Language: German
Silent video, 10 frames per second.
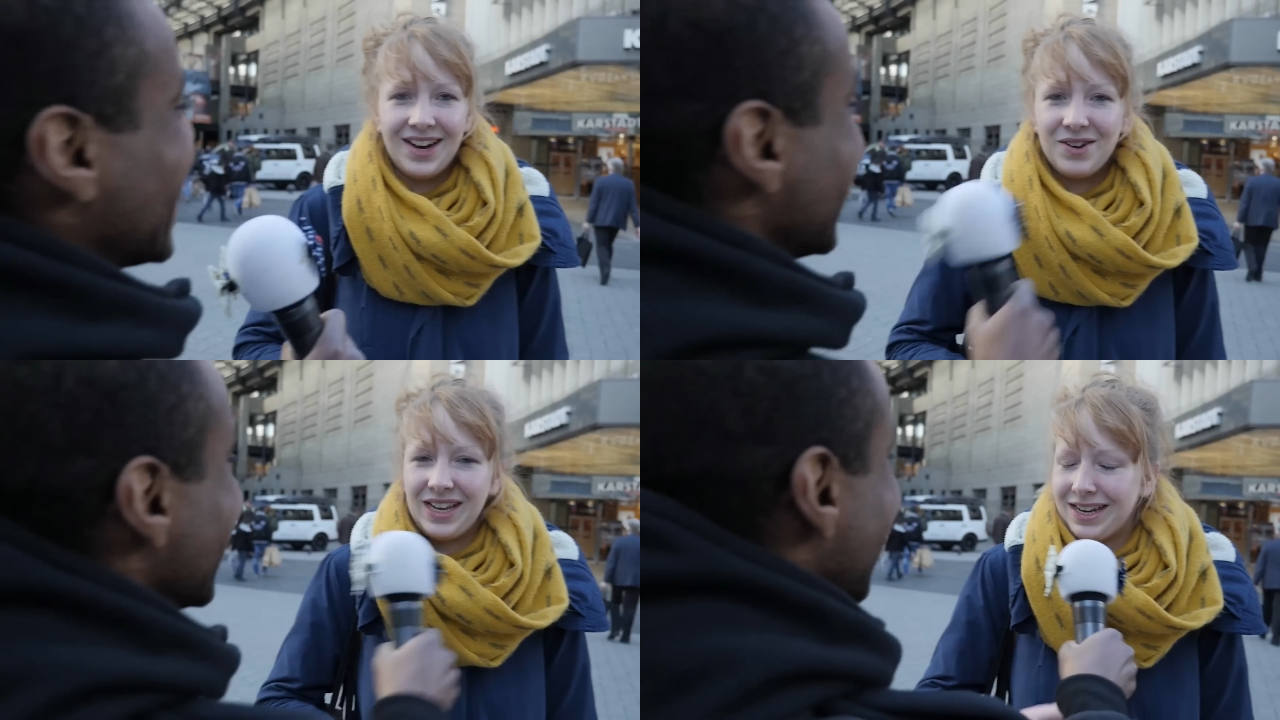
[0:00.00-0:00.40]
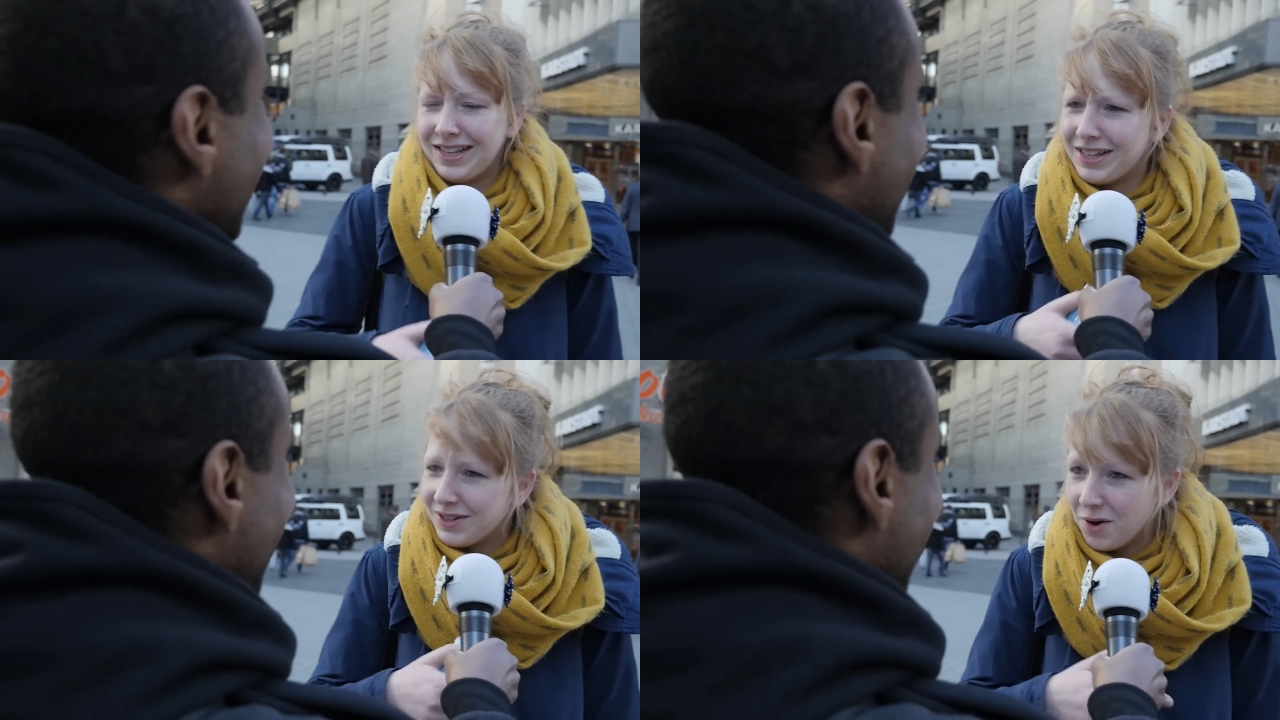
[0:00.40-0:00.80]
Okay,
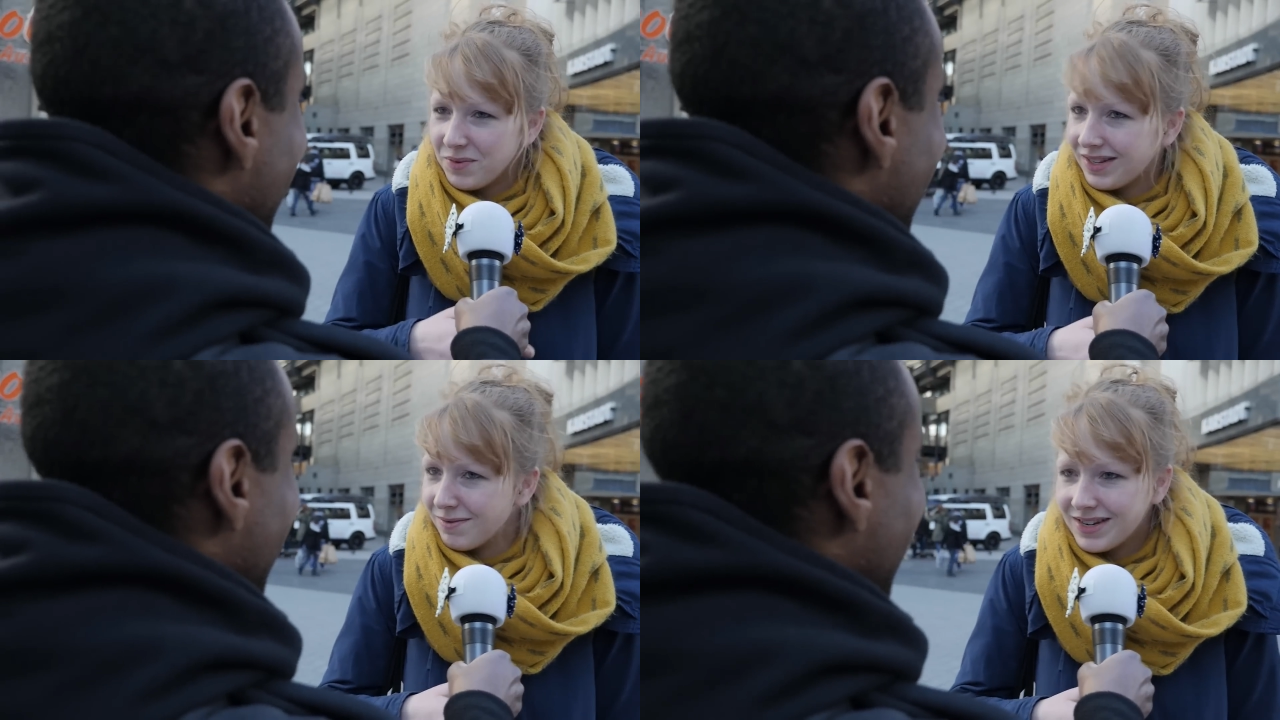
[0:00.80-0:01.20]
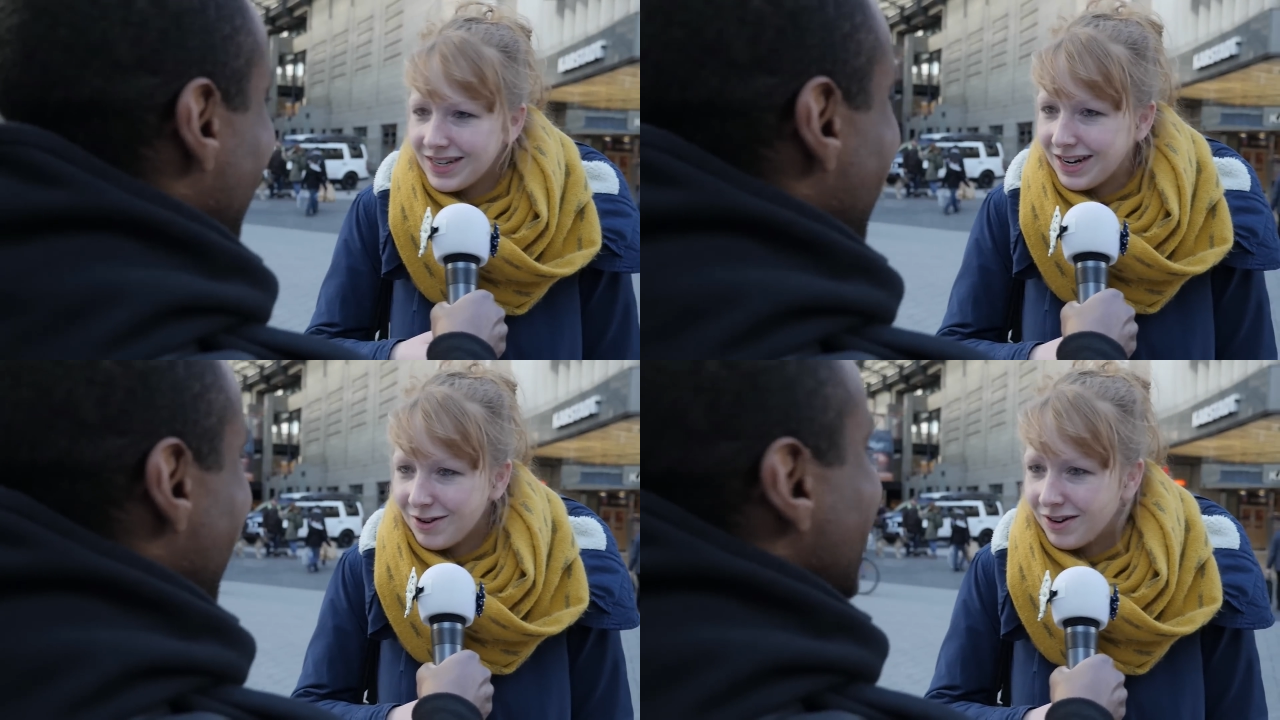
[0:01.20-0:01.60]
das, das, kommt jetzt im
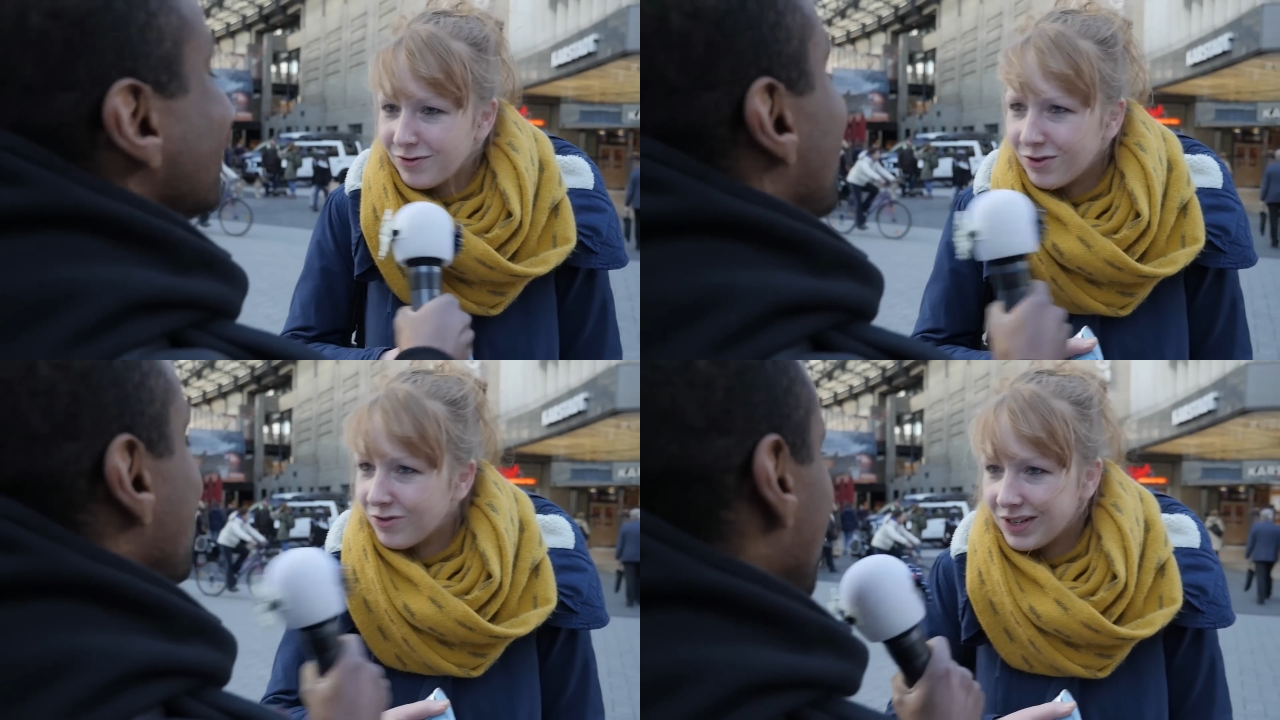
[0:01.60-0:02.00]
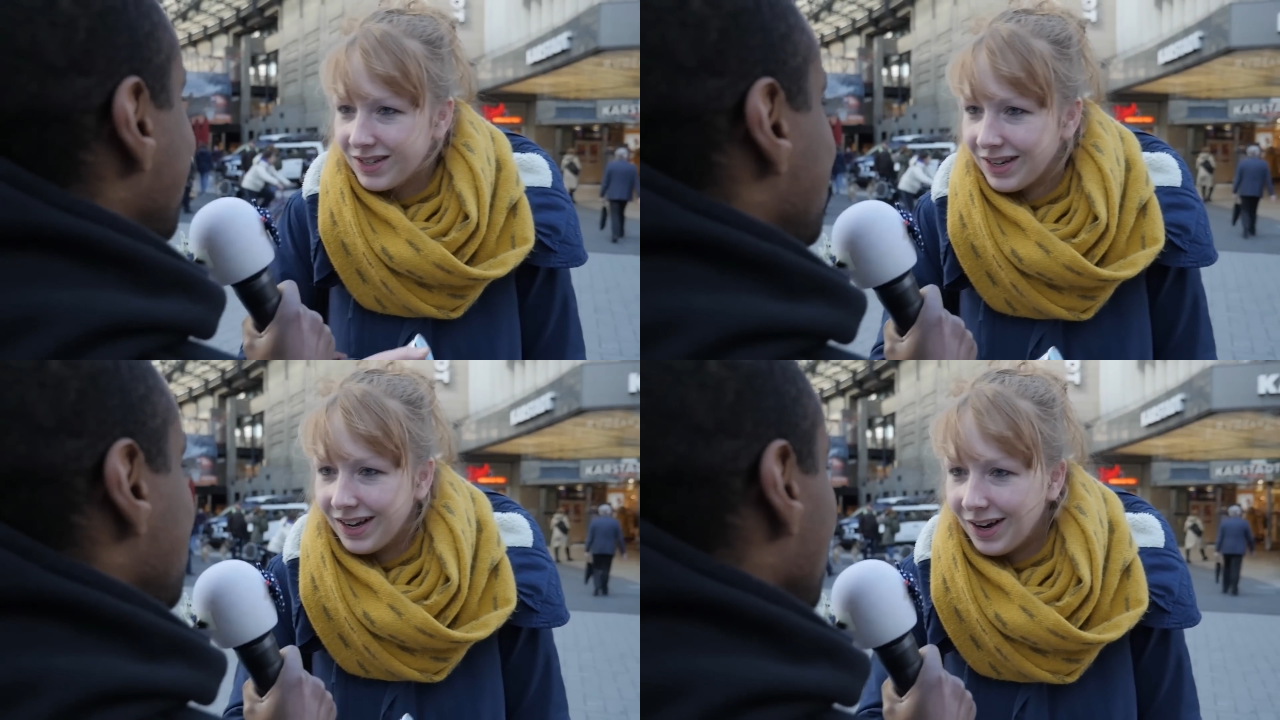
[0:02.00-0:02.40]
Internet oder wo? Warte mal,
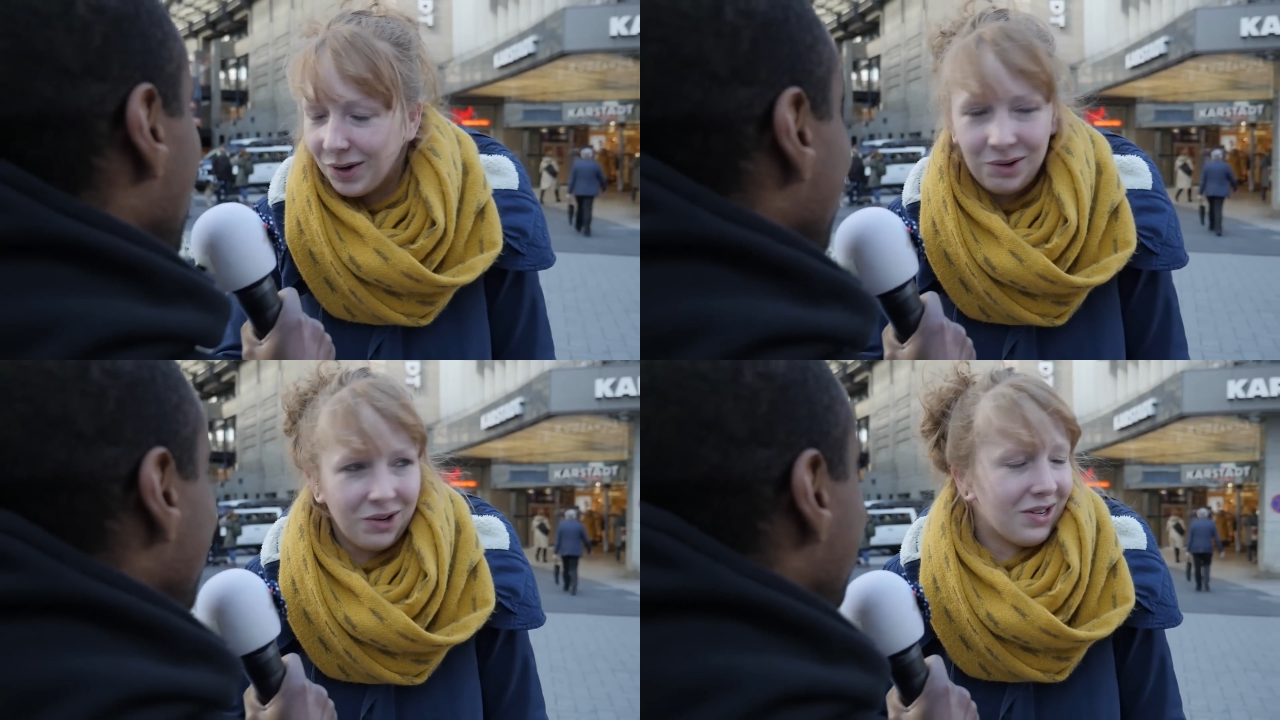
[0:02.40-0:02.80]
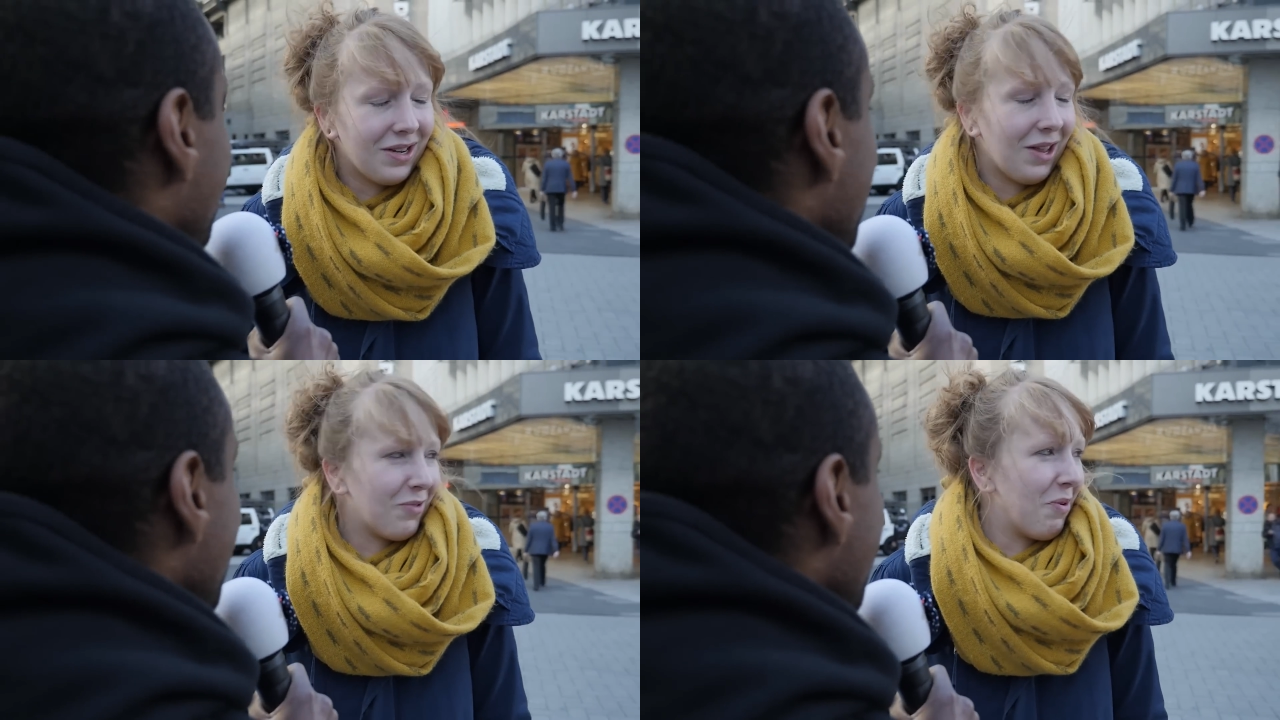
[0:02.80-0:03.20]
also wir sind noch gar nicht
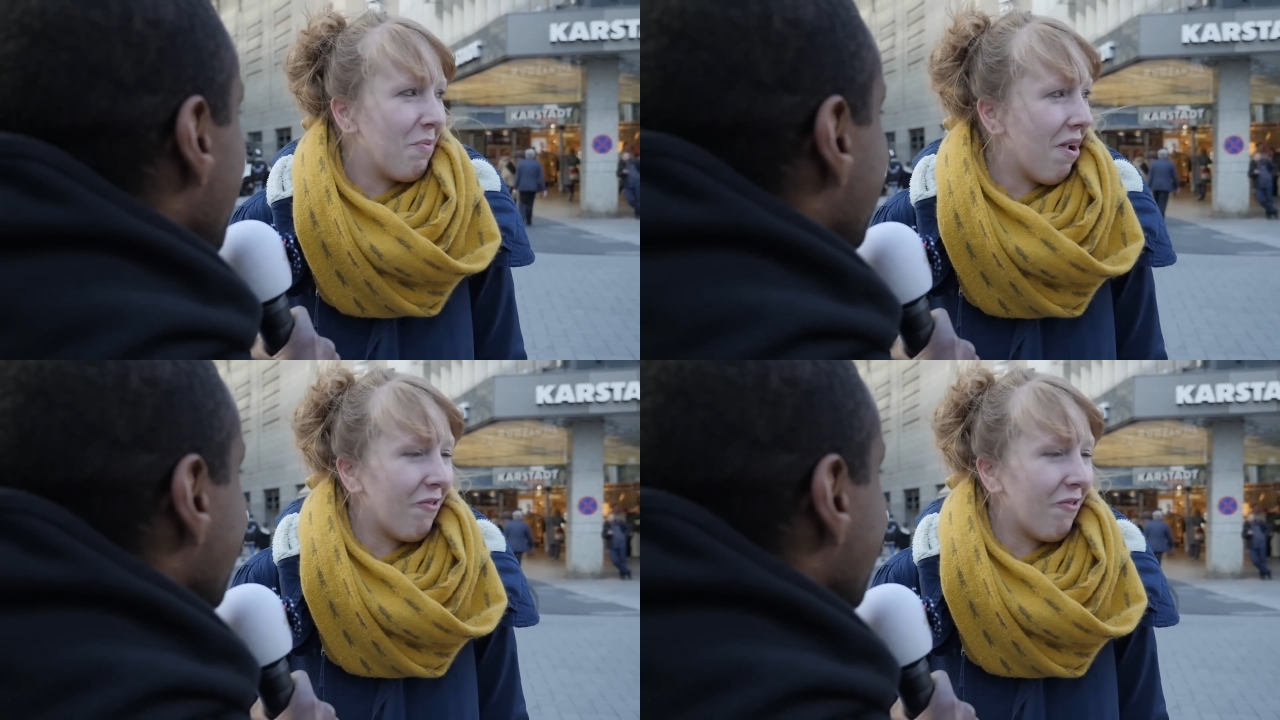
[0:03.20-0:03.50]
fertig.